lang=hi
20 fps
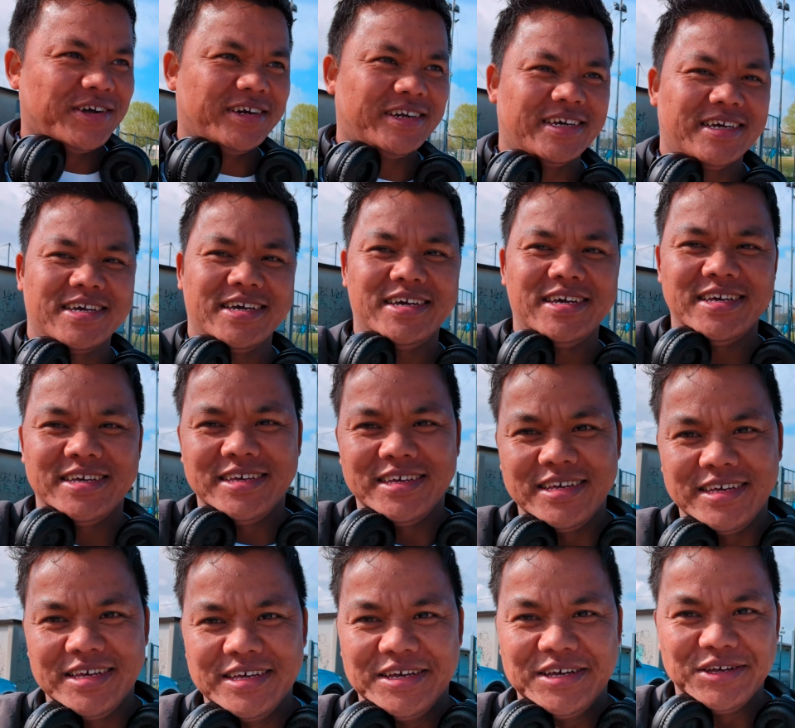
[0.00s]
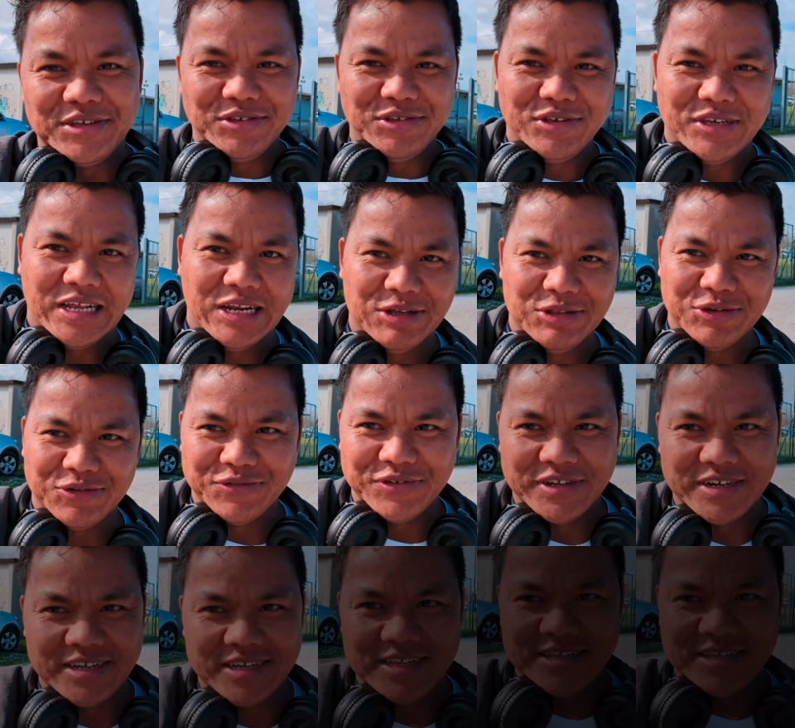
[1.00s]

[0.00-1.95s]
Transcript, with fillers: ठीक है चलो तो फिर